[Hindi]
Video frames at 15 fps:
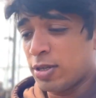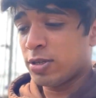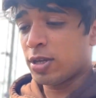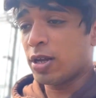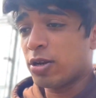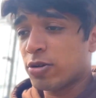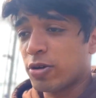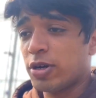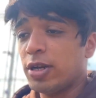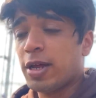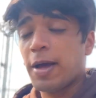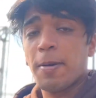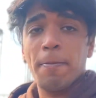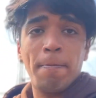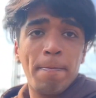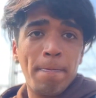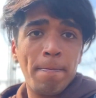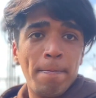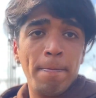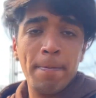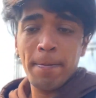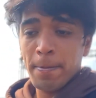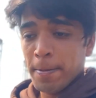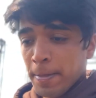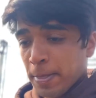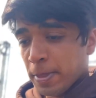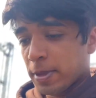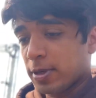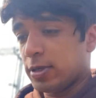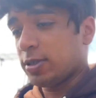चलो कोई ना
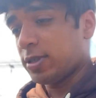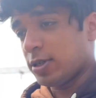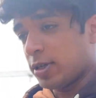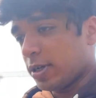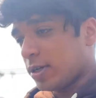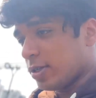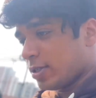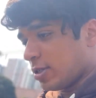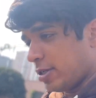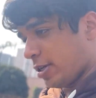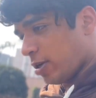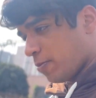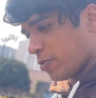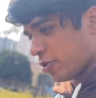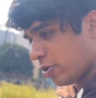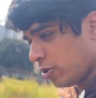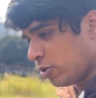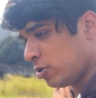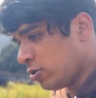स्ट्रगल इज रियल ब्रो